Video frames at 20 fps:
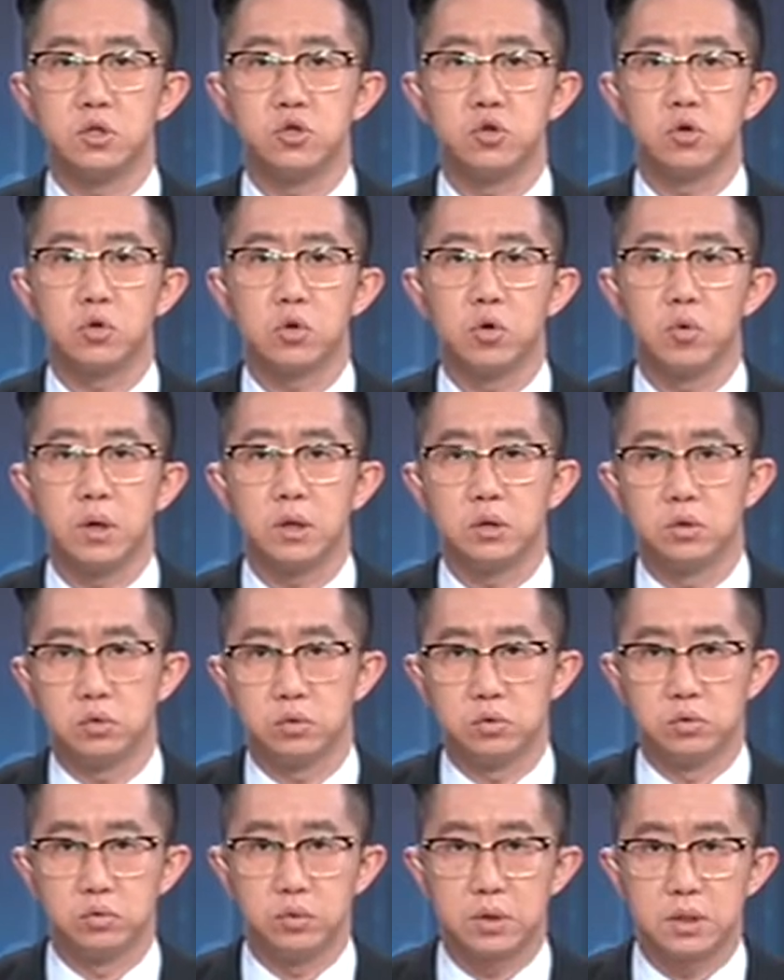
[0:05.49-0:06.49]
جوكو
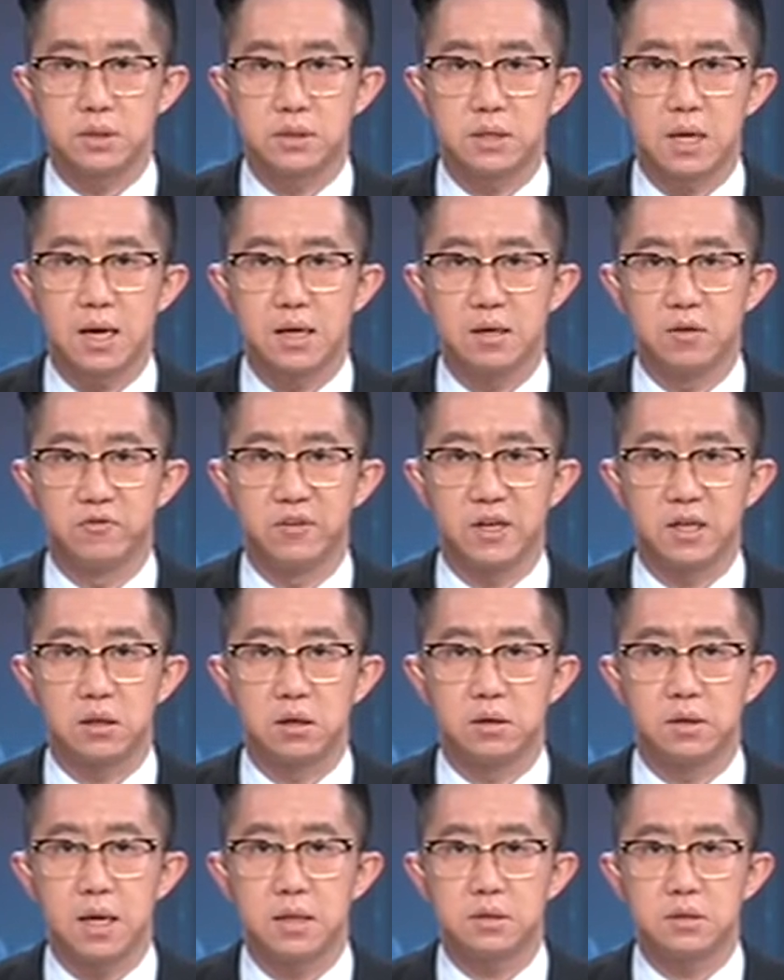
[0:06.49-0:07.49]
ويدودو إزاء
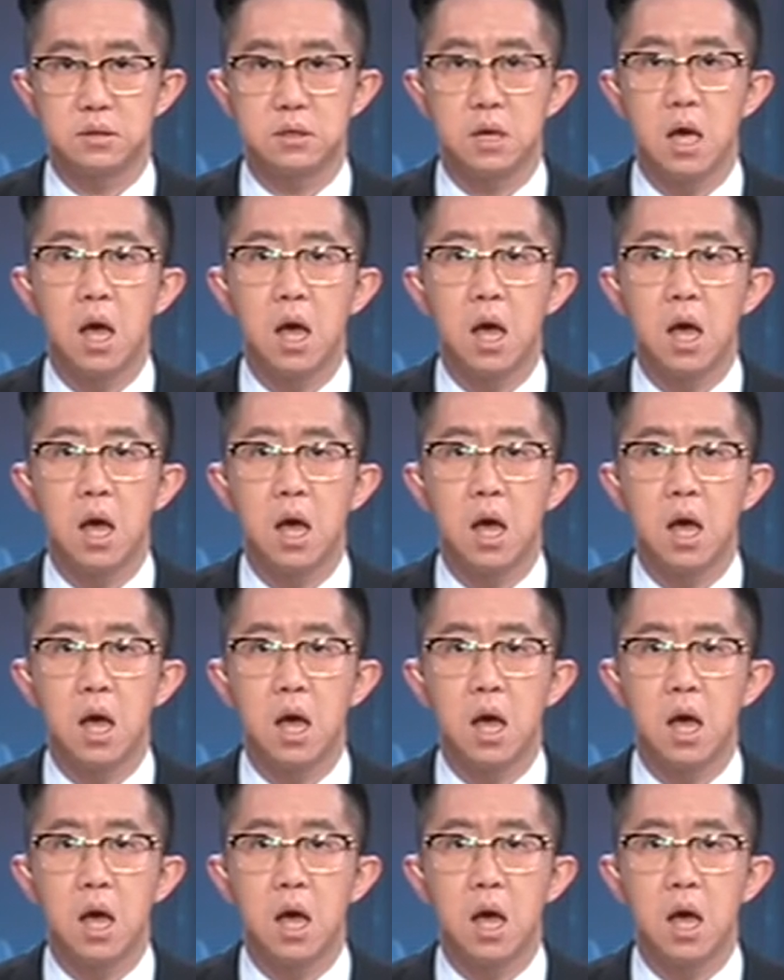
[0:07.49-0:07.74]
الفيضانات